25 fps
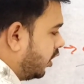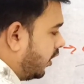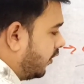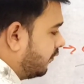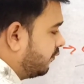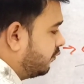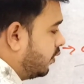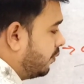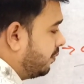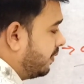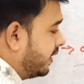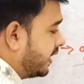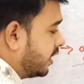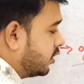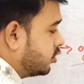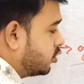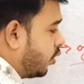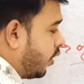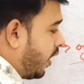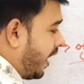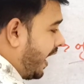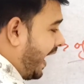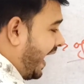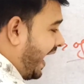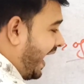ऑफ मुंबई के
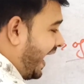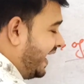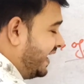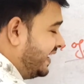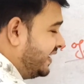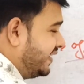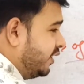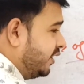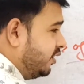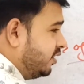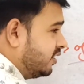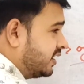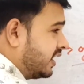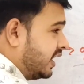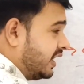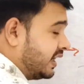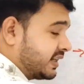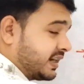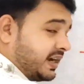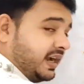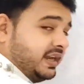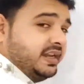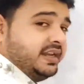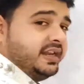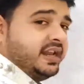जो आइडल का
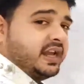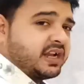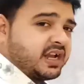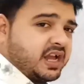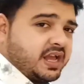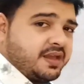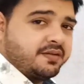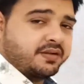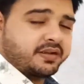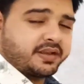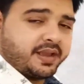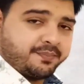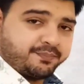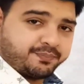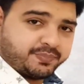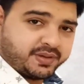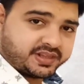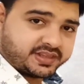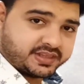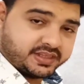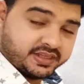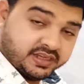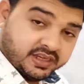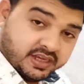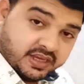कलीना का
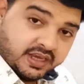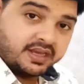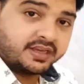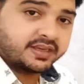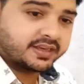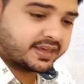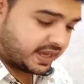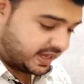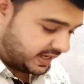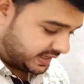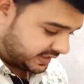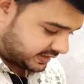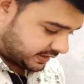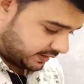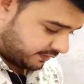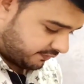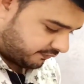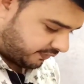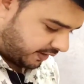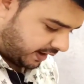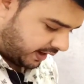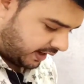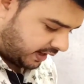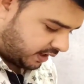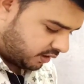कैंपस है क्या
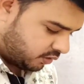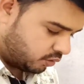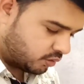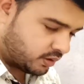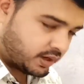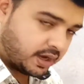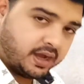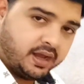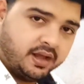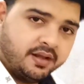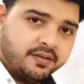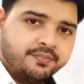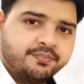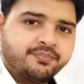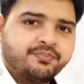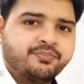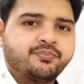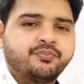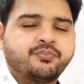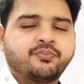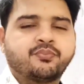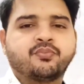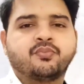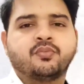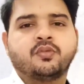एग्जाम वहां होगा
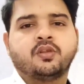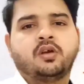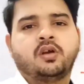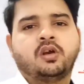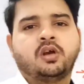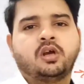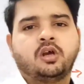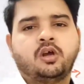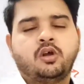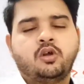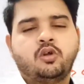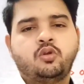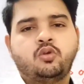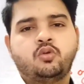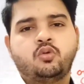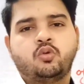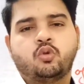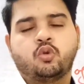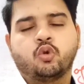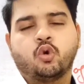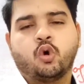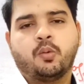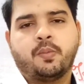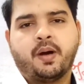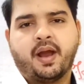
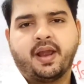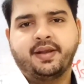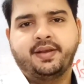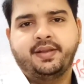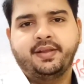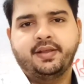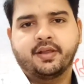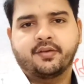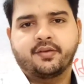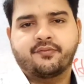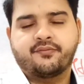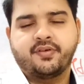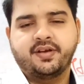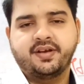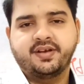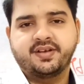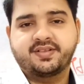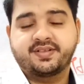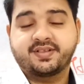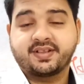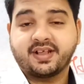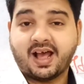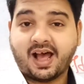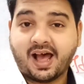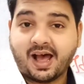नो माय डियर
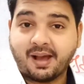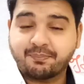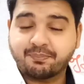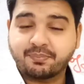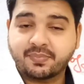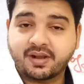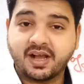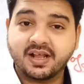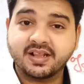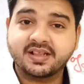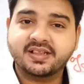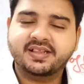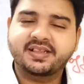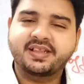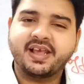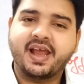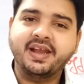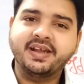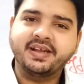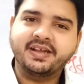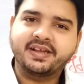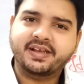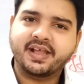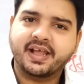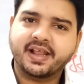फ्रेंड्स आपका
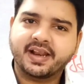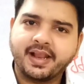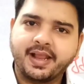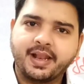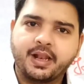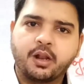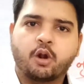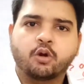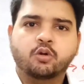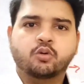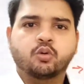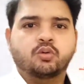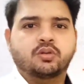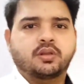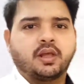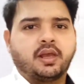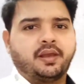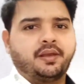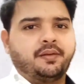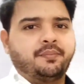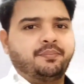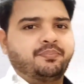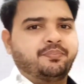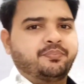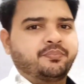सेंटर अलॉट होता
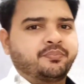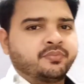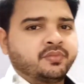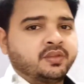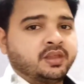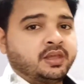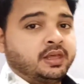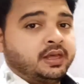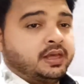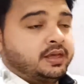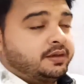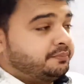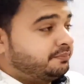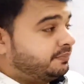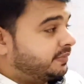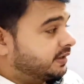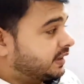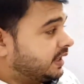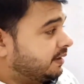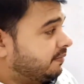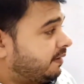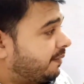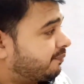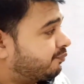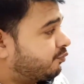है
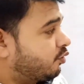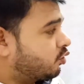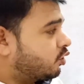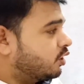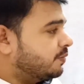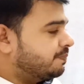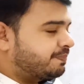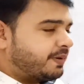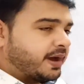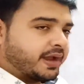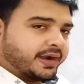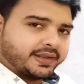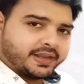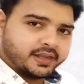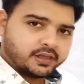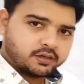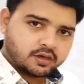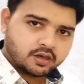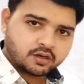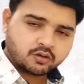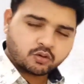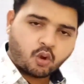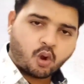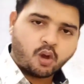मतलब आपको कोई पर्टिकुलर